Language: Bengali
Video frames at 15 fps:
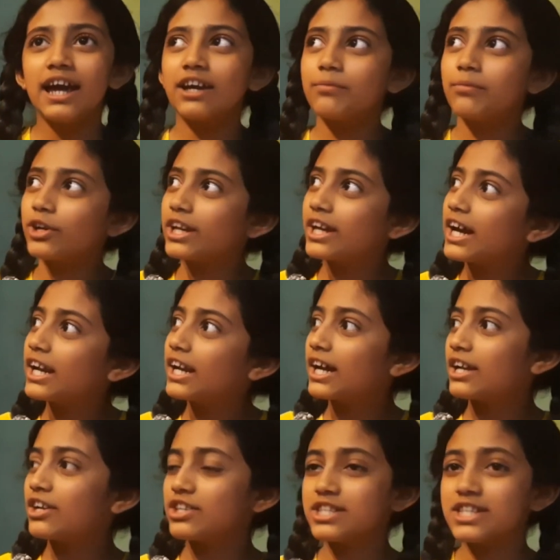একবার
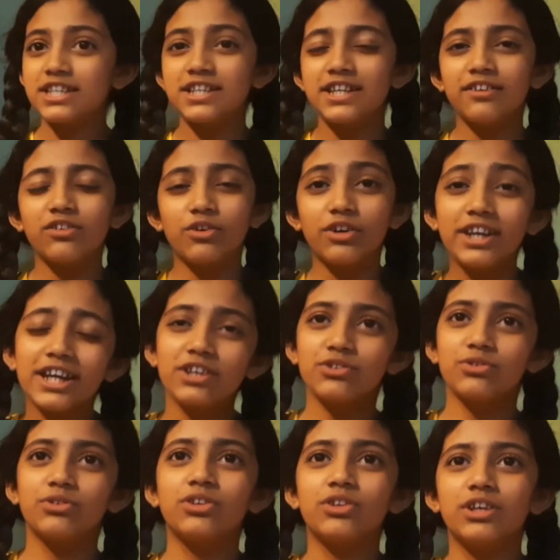এখানকার হচ্ছে ড্রেস অনেক
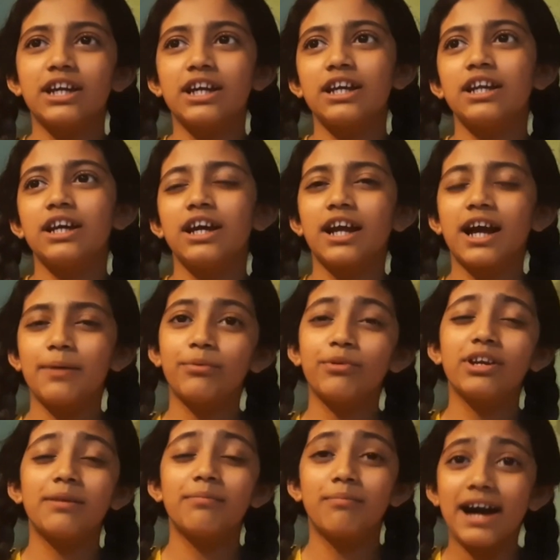সুন্দর এখানকার
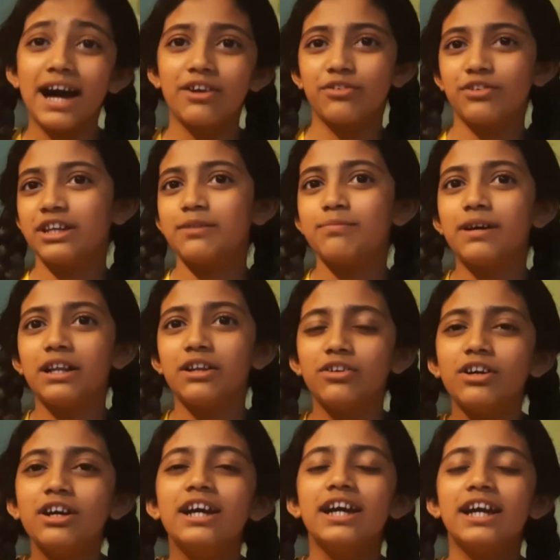কাপড়ের মান অনেক ভালো